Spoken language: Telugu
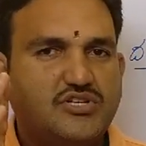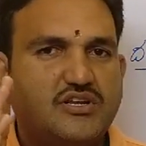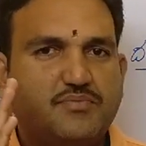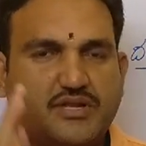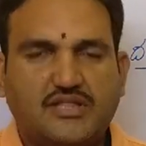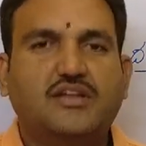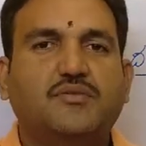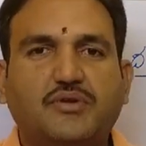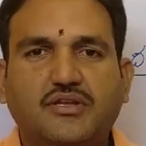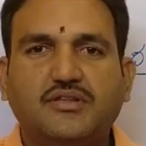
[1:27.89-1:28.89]
చాలా
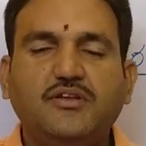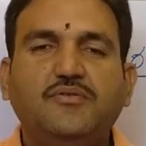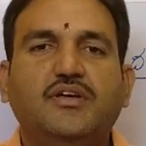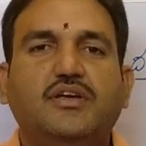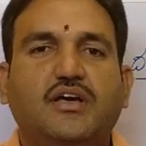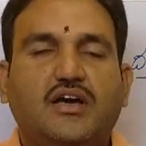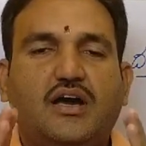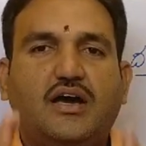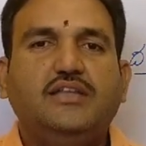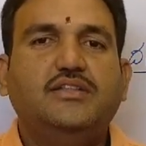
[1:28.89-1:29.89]
ప్రధానమైనది
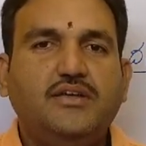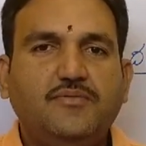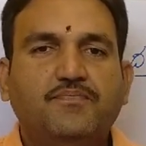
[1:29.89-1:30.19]
అయితే